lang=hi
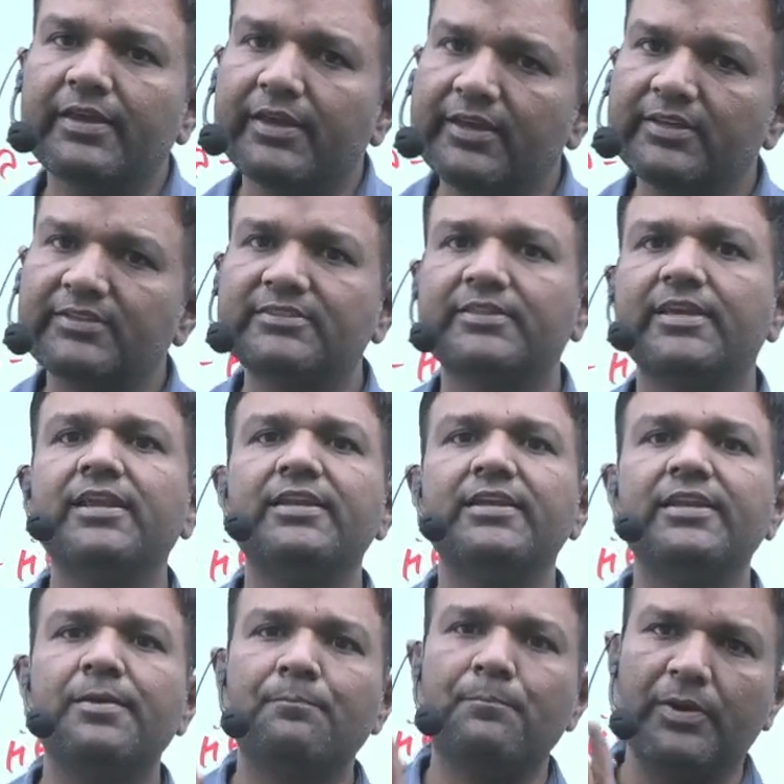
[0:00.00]
इसके लिए
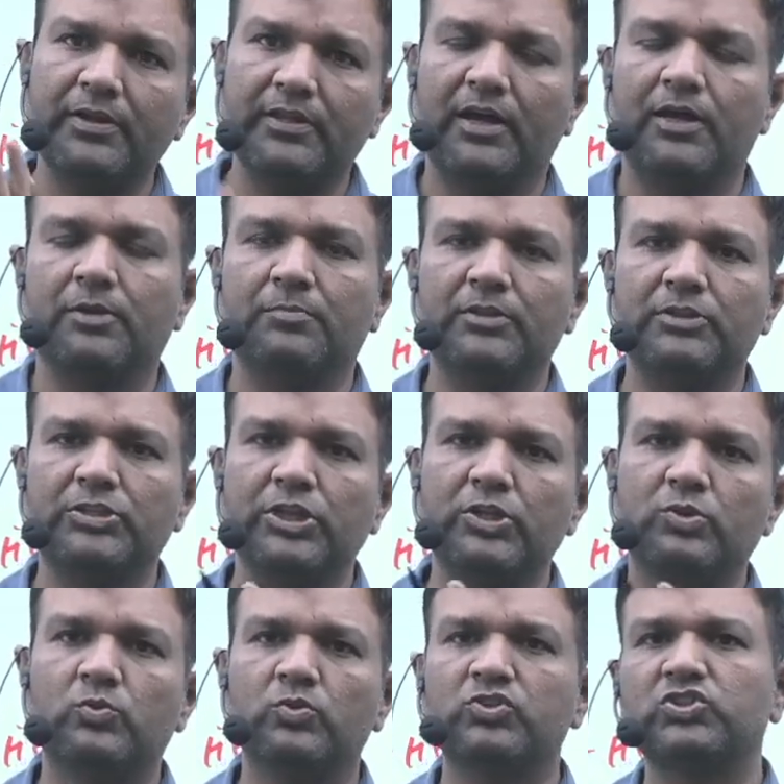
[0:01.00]
प्रधानमंत्री
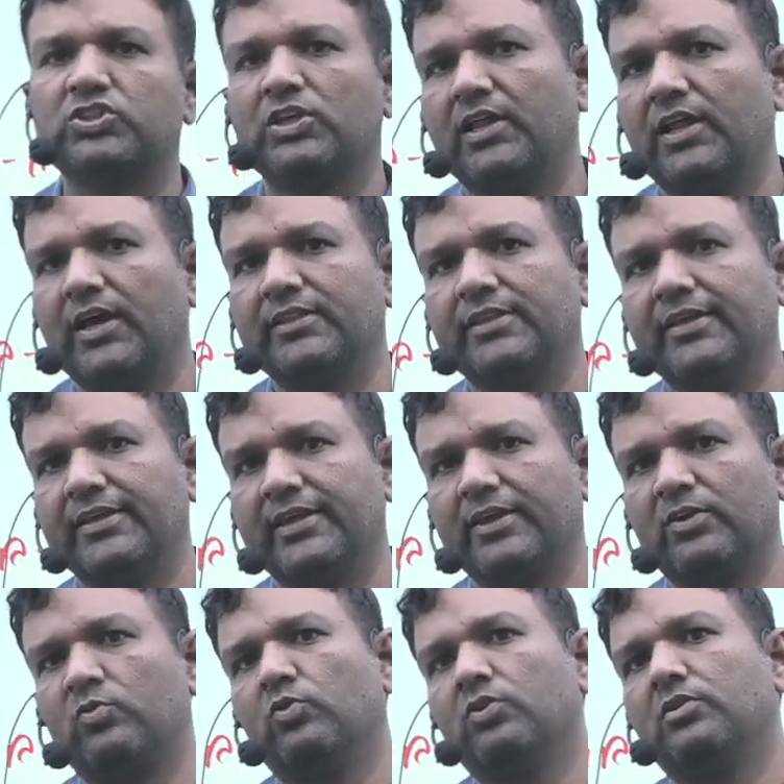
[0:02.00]
को सलाह देंगे
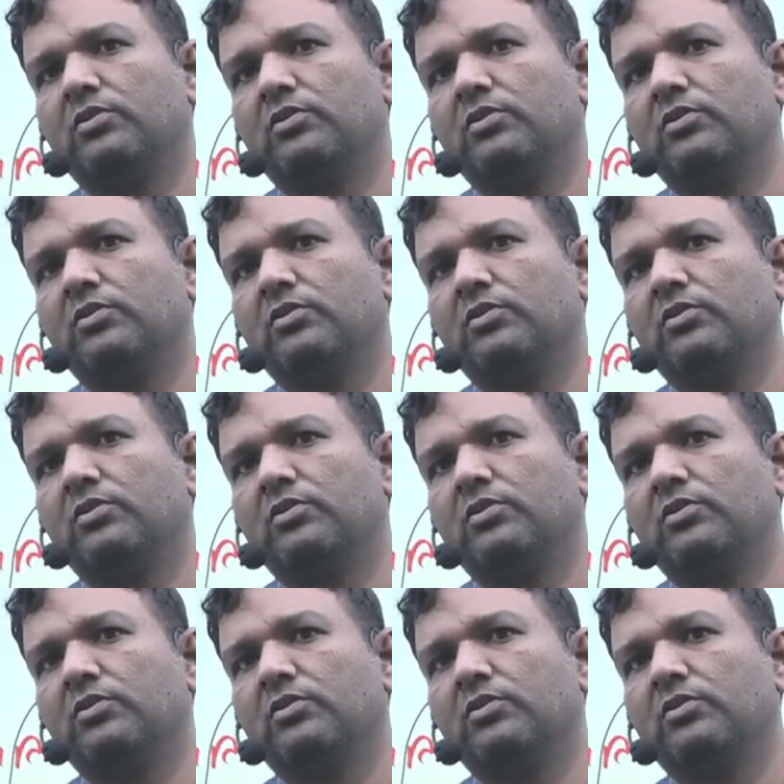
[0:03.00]
कौन